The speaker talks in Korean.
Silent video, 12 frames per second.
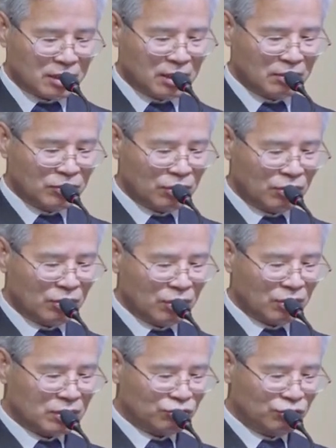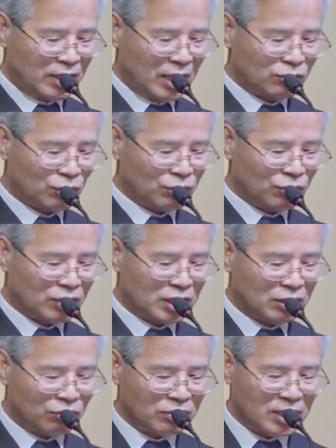그러므로 유대 종교
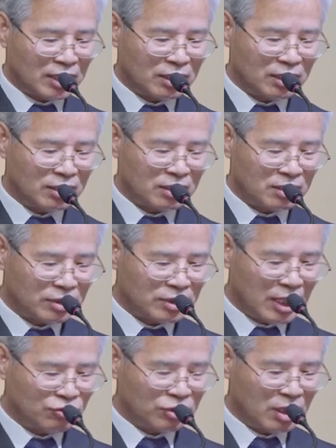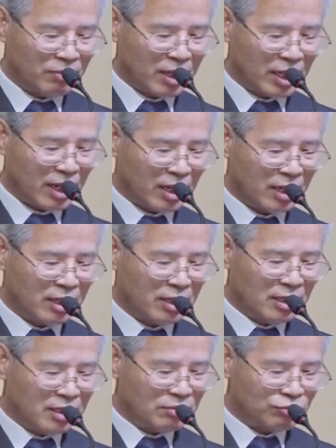기득권자들은 예수님에게
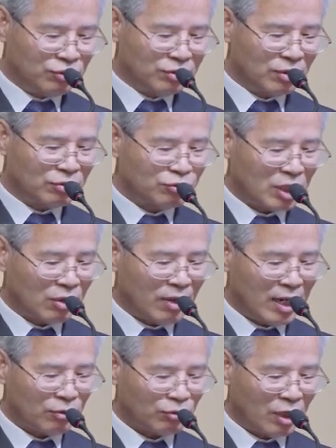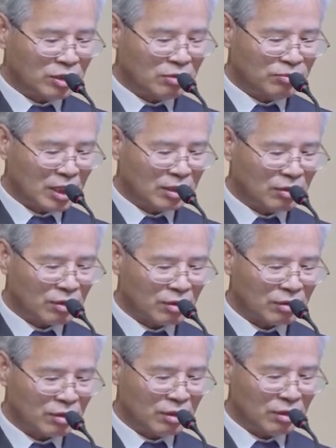불경죄와 괘씸죄를
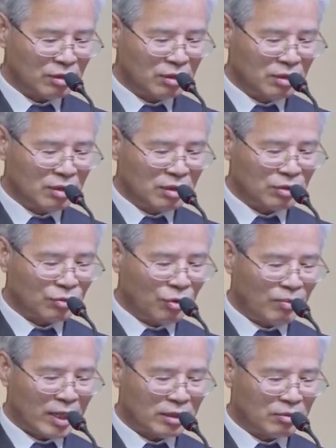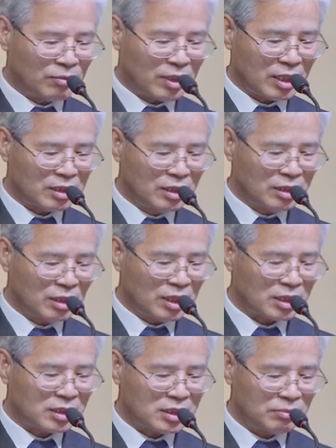걸어서 로마 형벌의
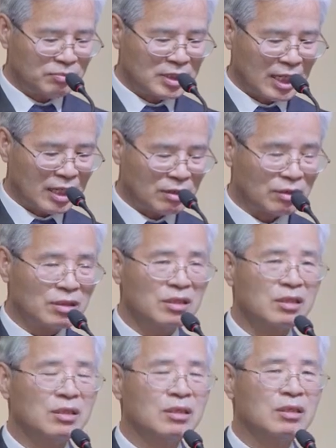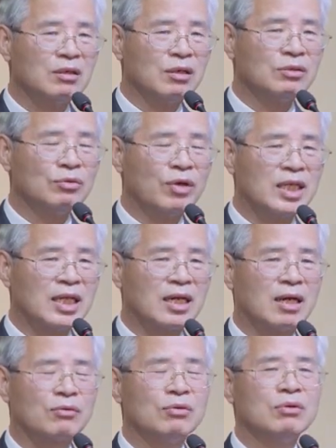극형인 십자가형을
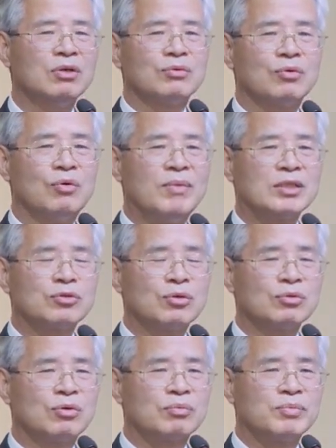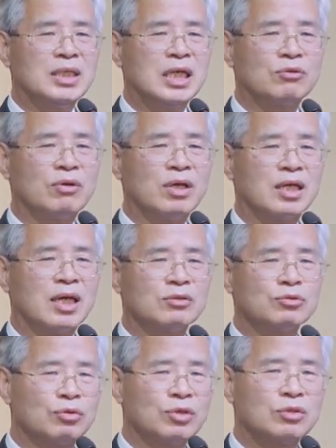언도해달라고 로마 총독
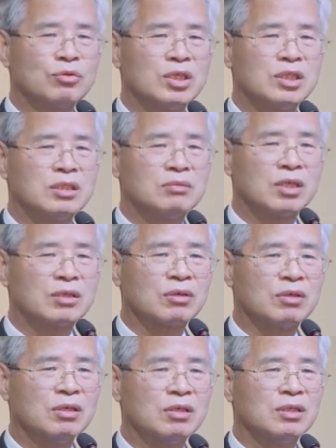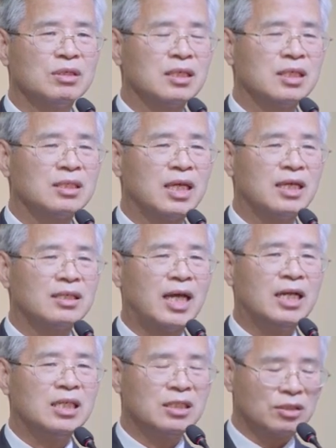빌라도에게 소리소리 지르면서 이제
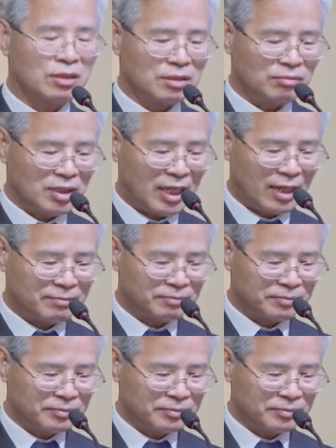난리를 쳤습니다.